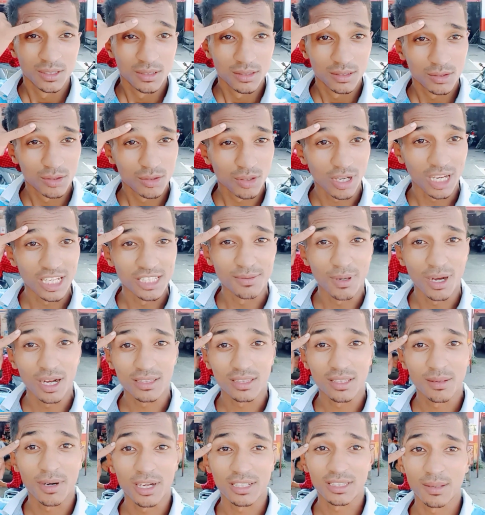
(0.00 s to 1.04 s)
सो
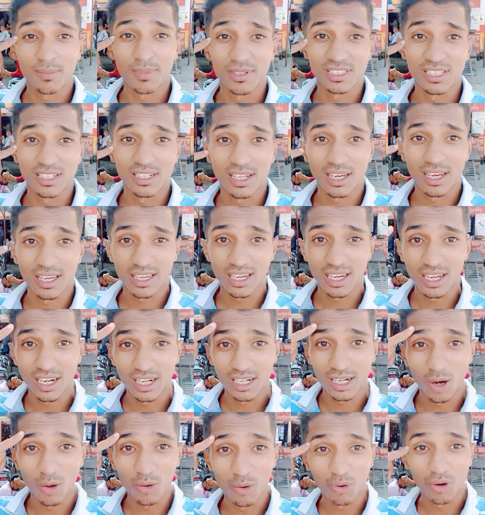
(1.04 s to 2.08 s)
भागते भागते पसीना आ गया हालत
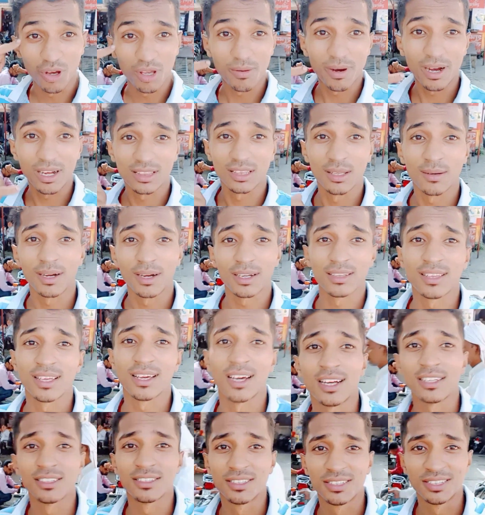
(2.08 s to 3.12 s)
डाउन हो गई भागते भागते
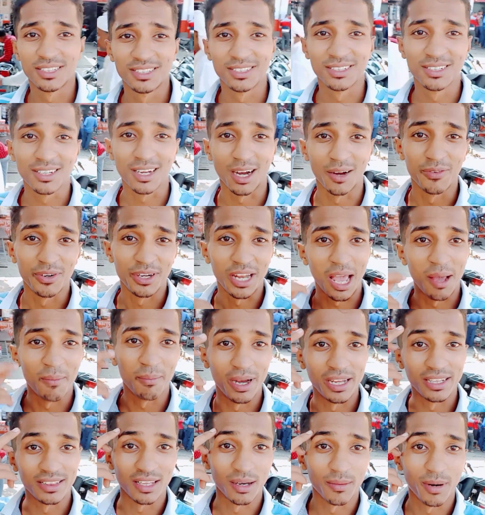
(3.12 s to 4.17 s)
आज काफ़ी टाइम
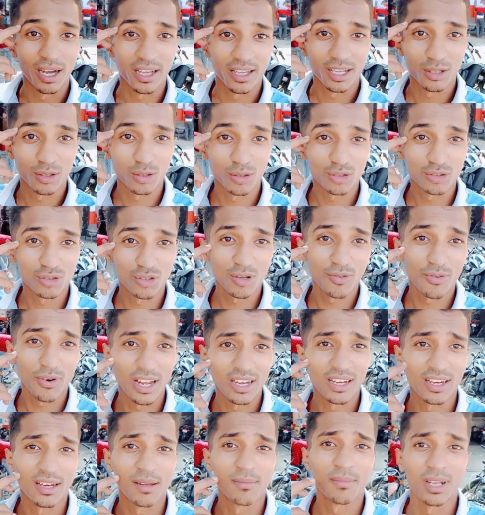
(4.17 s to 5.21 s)
बाद इतना भाग गया था दोस्तों
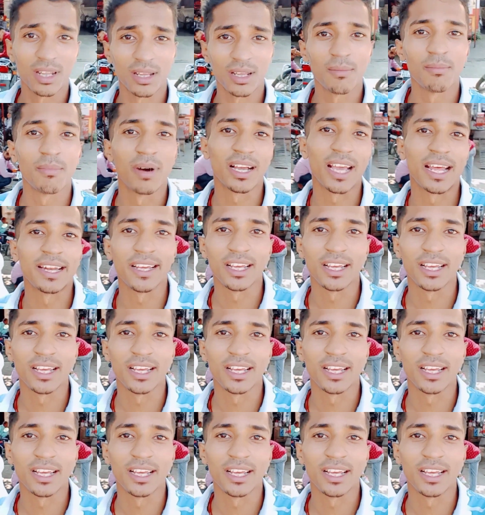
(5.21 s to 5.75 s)
फाइनली मतलब मकैनिक